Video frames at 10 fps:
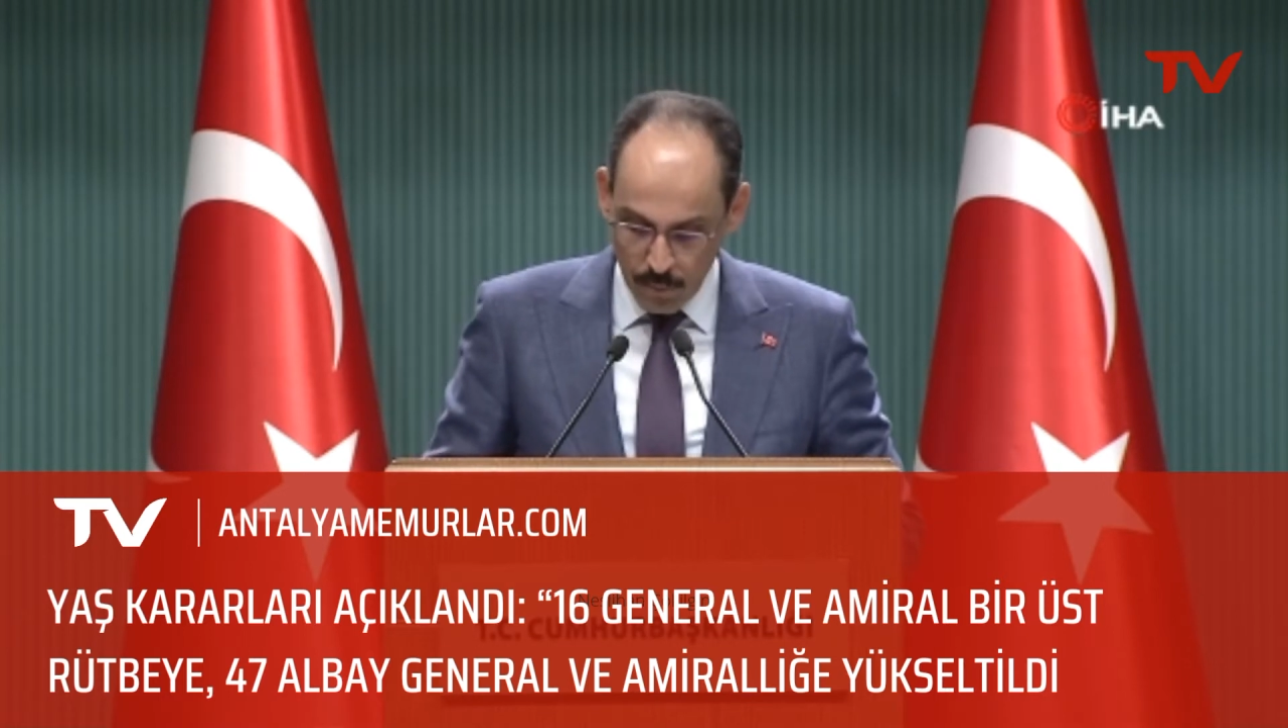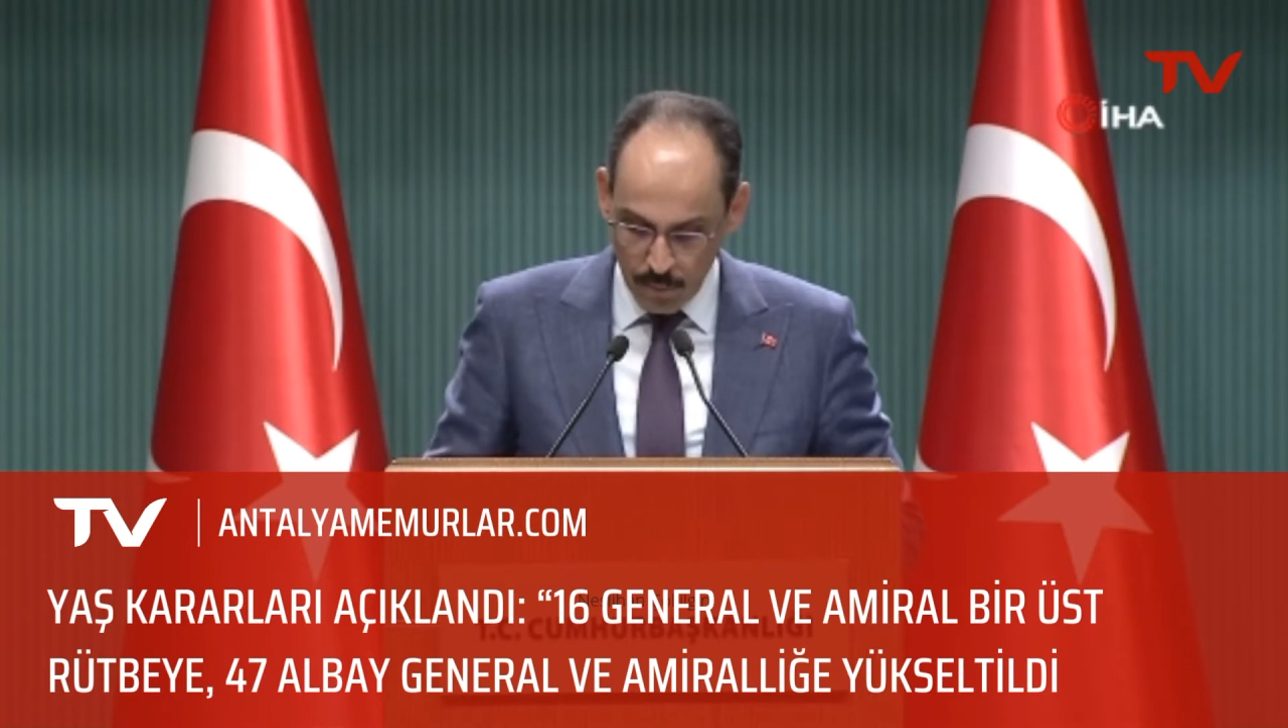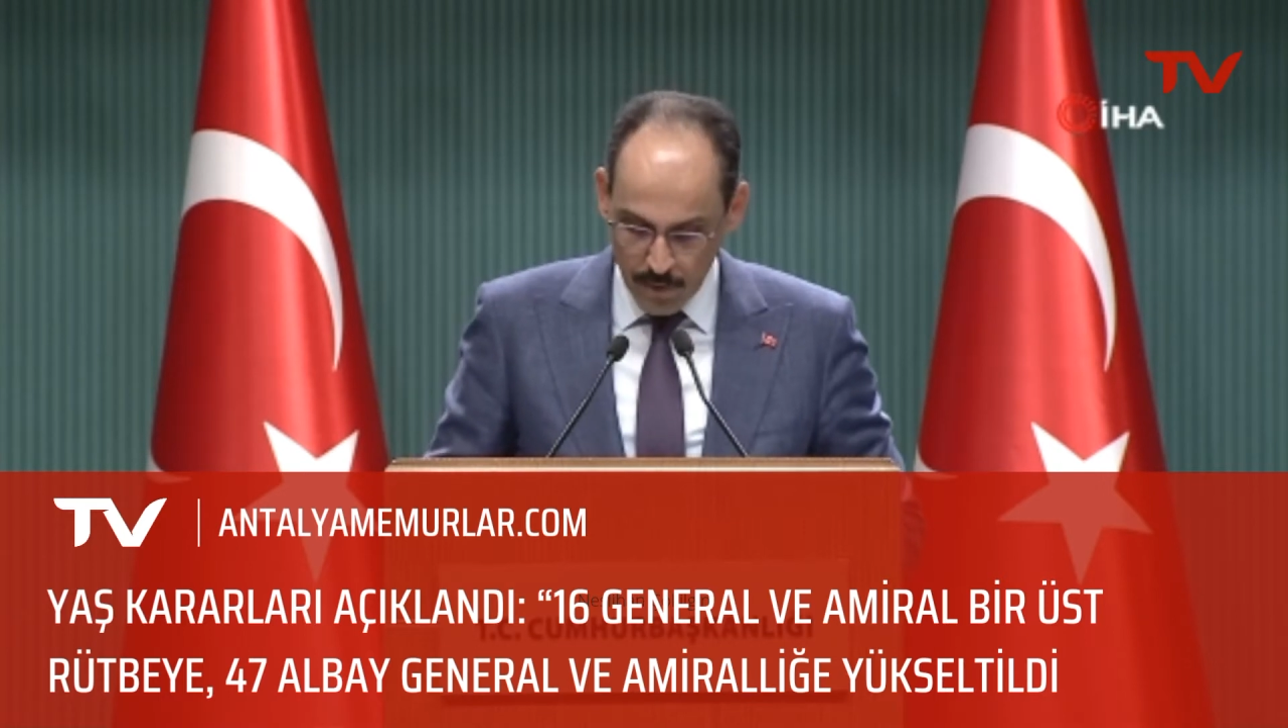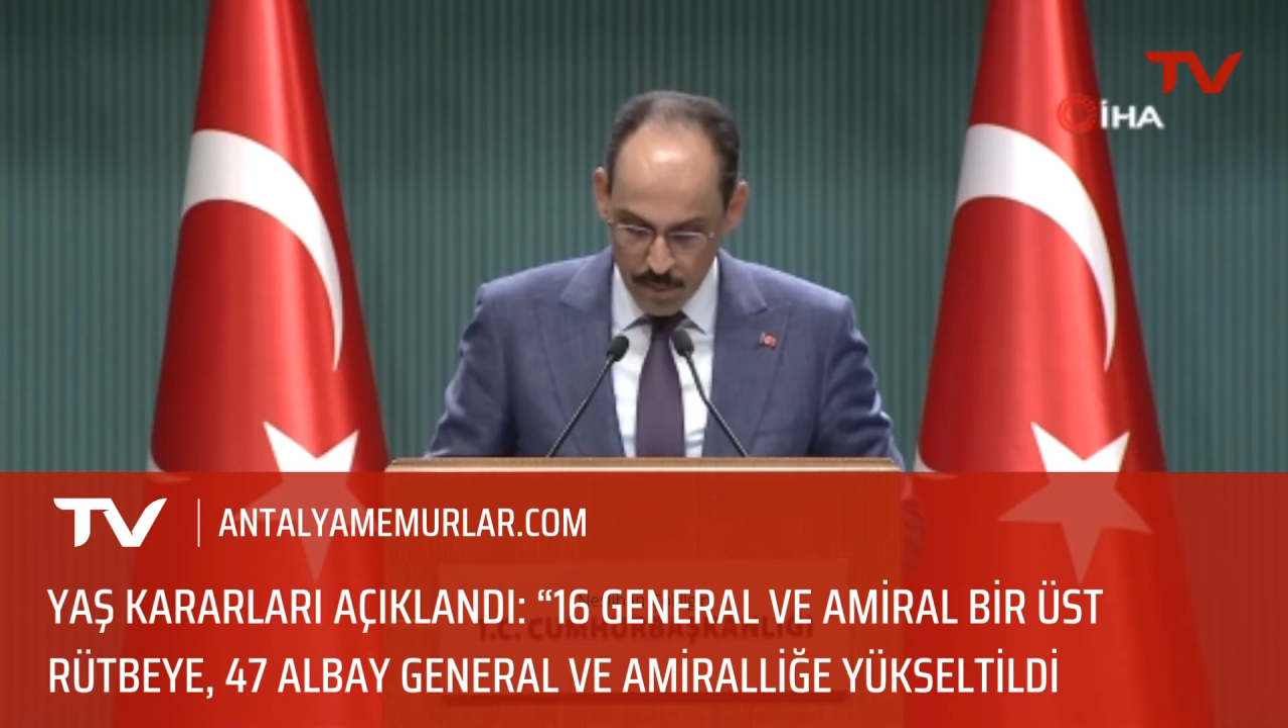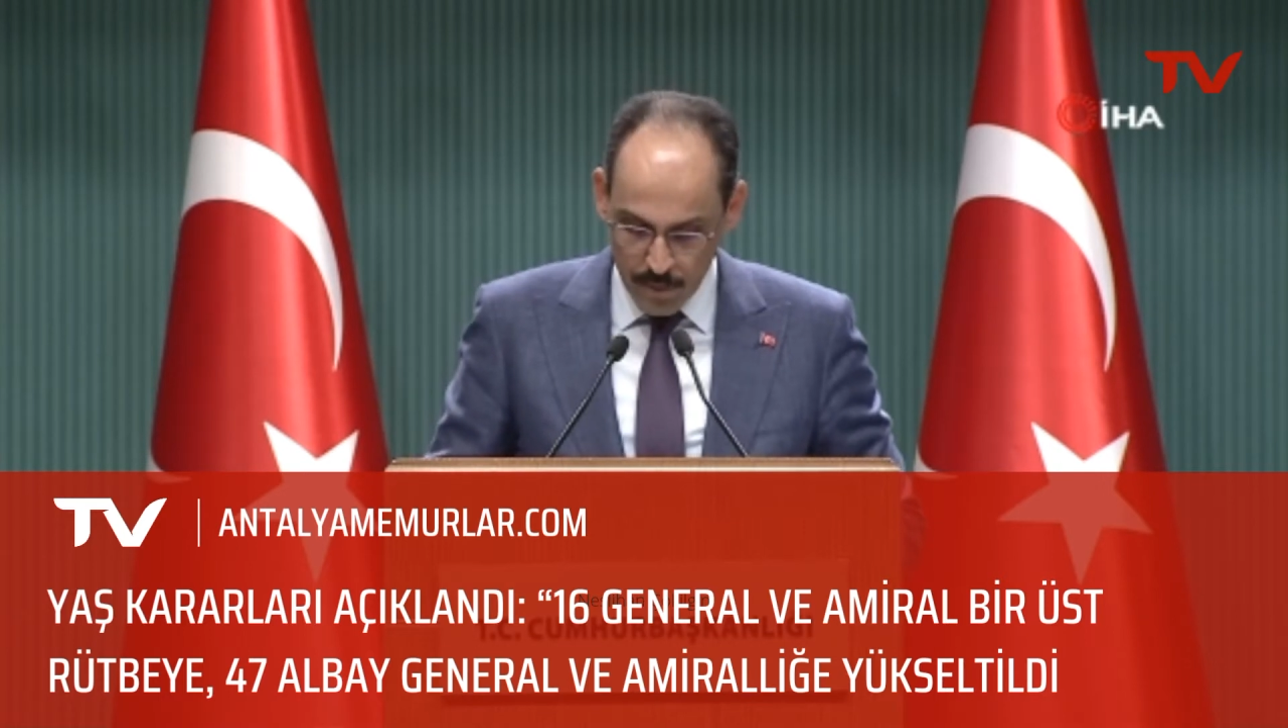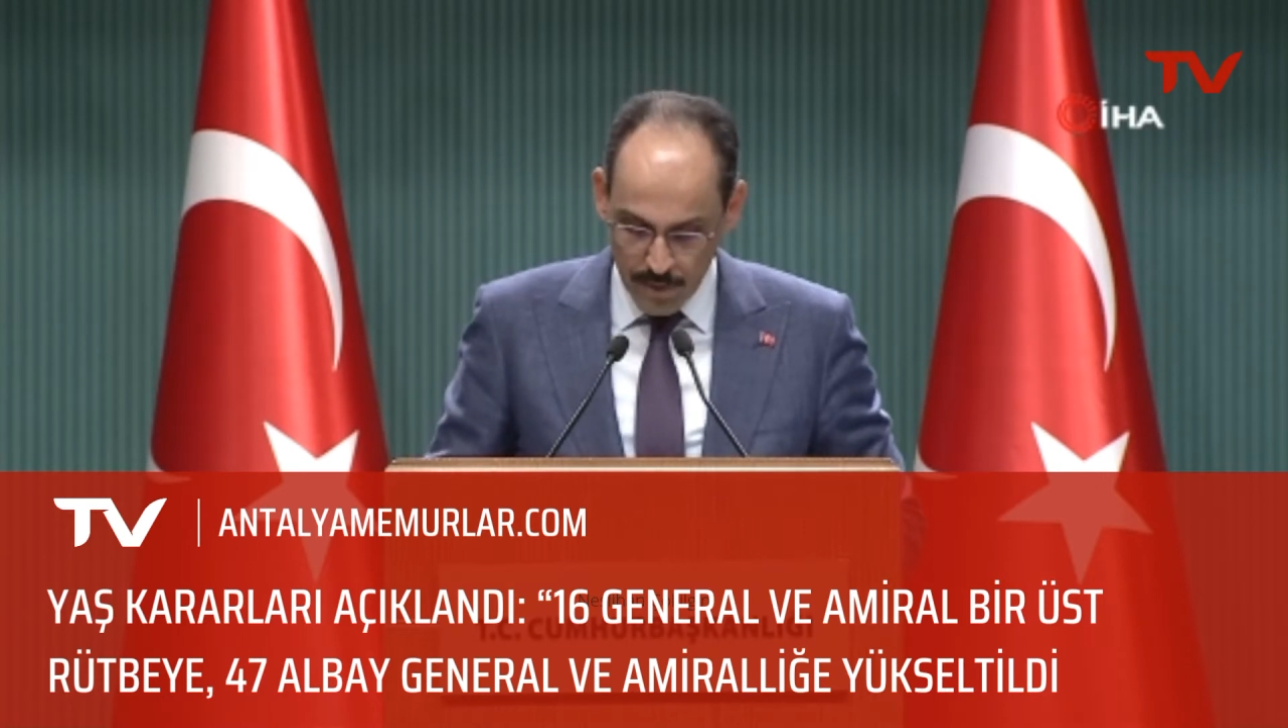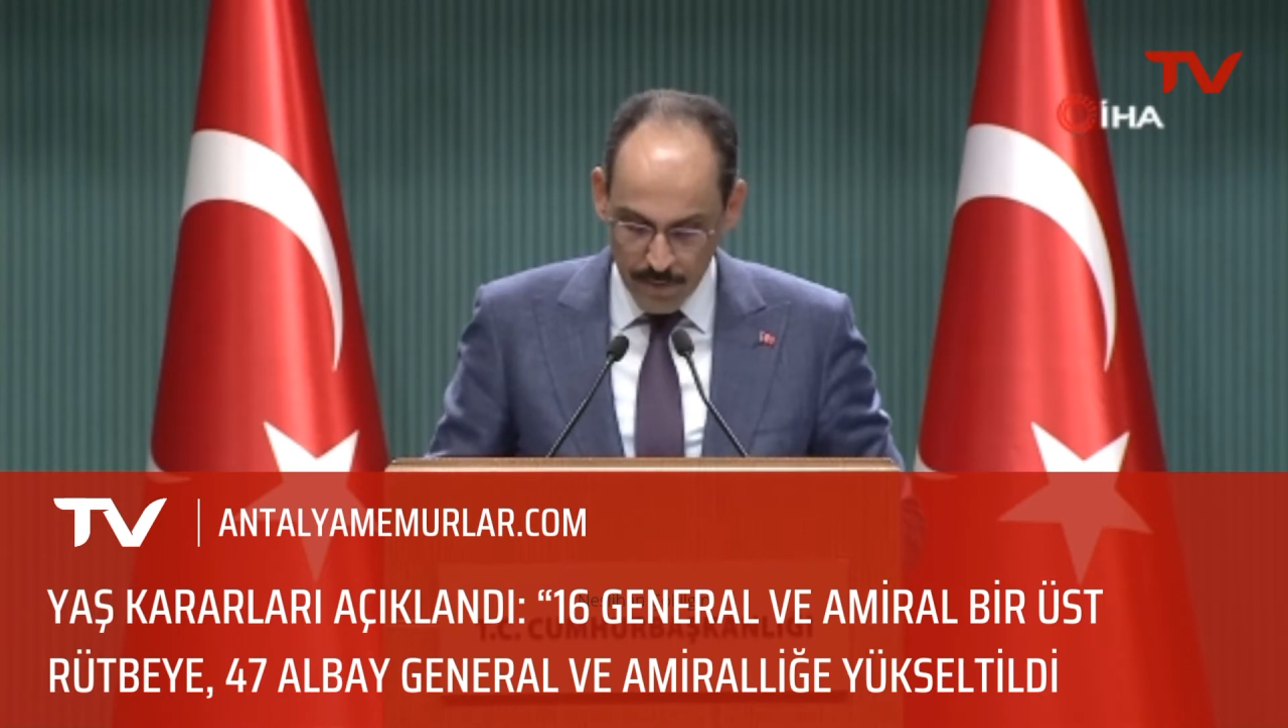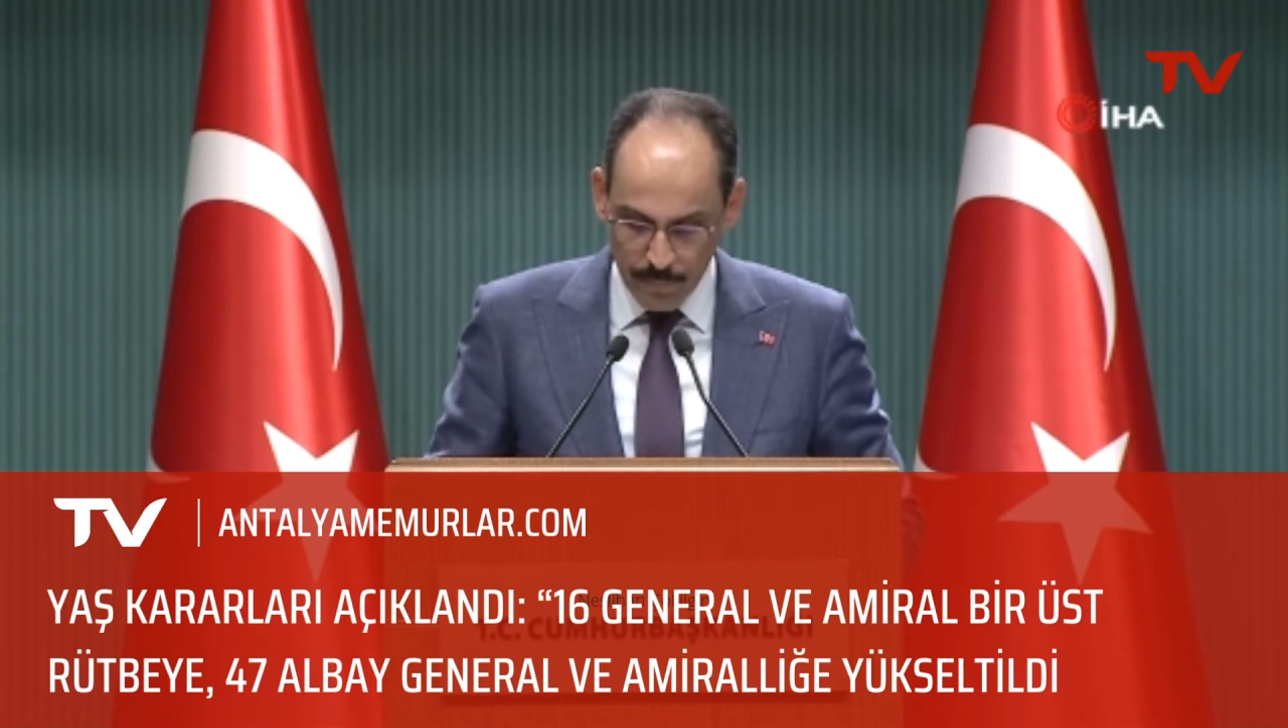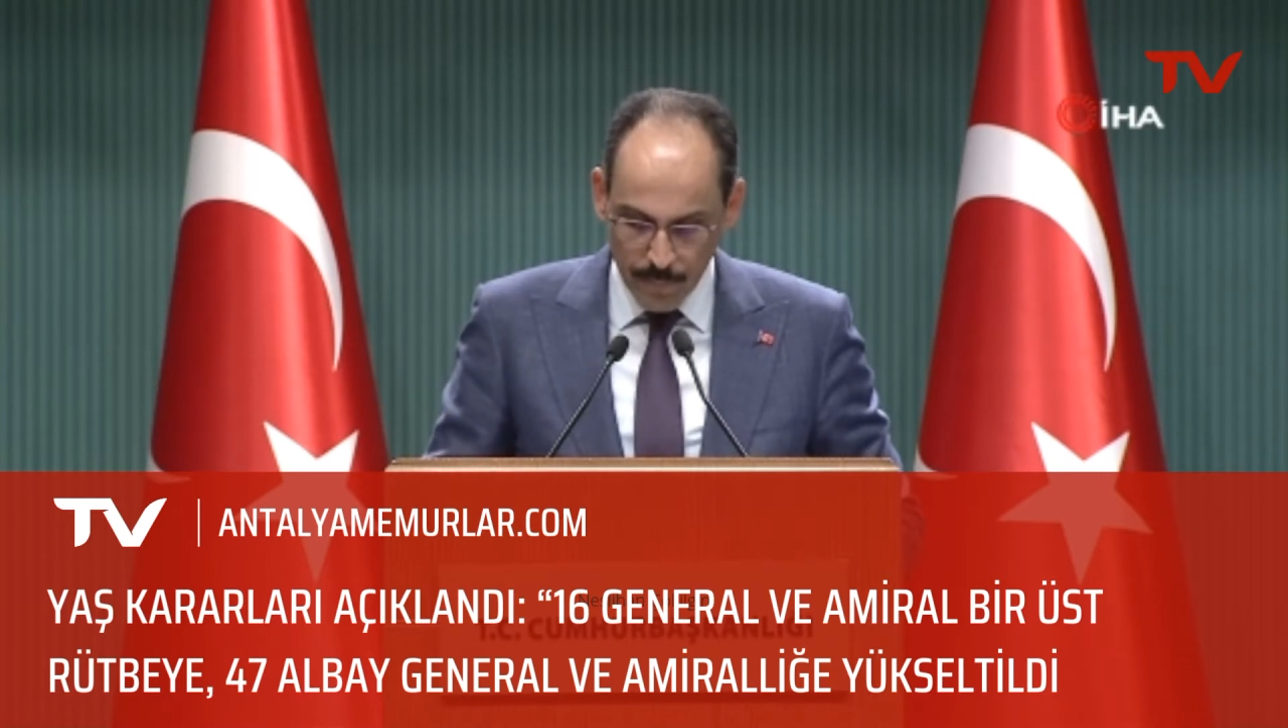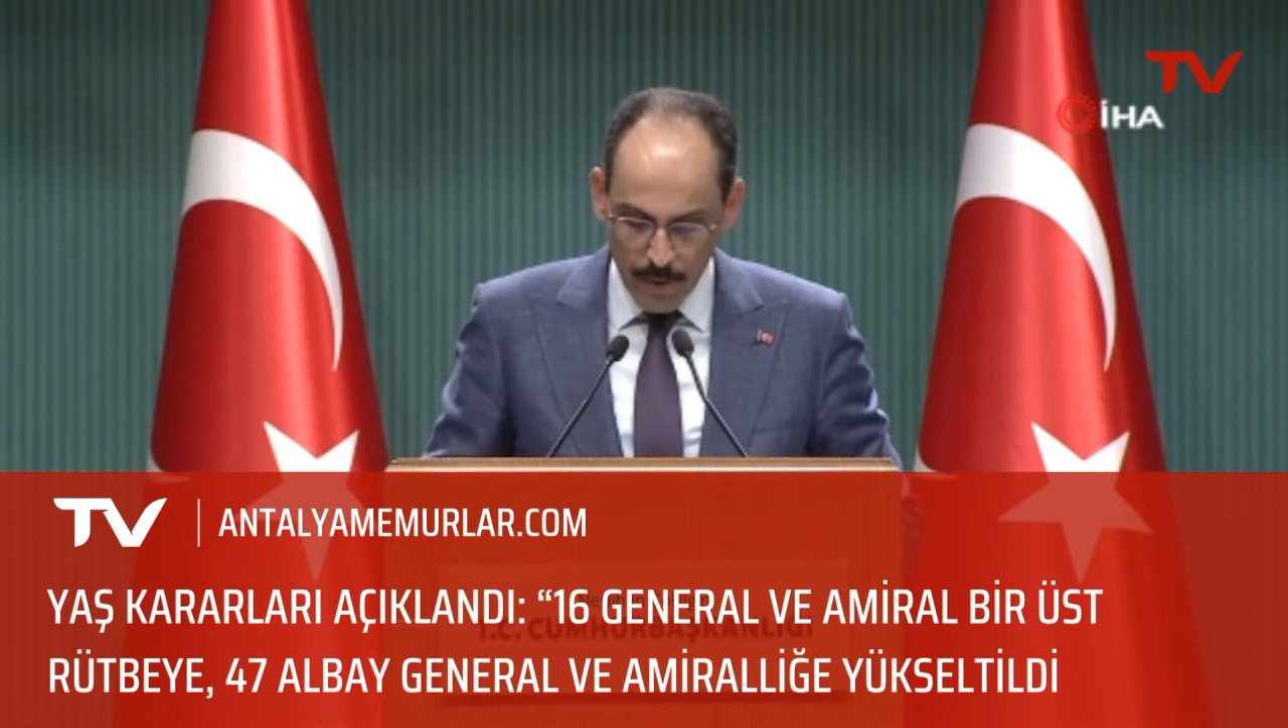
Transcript: olmak üzere